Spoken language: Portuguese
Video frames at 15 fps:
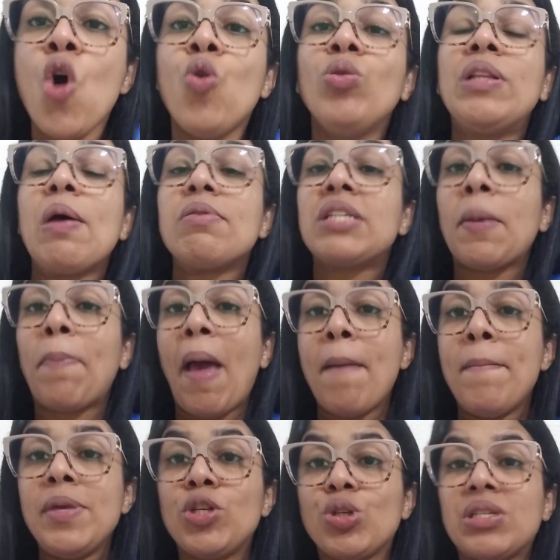o Deus que
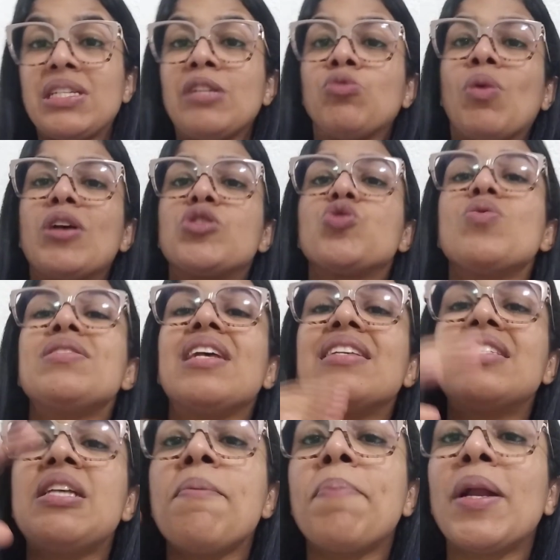permite situações
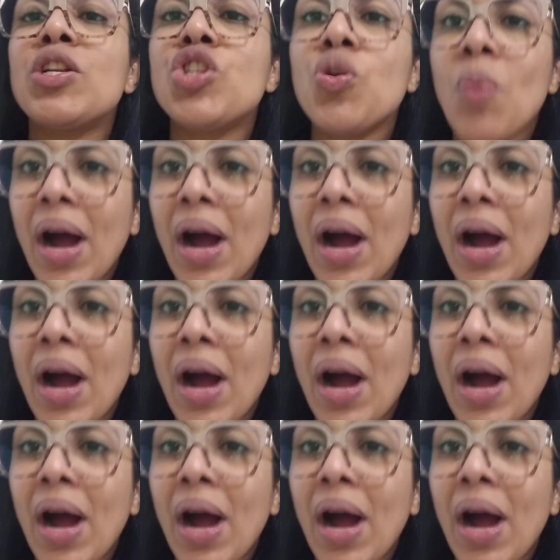assim para te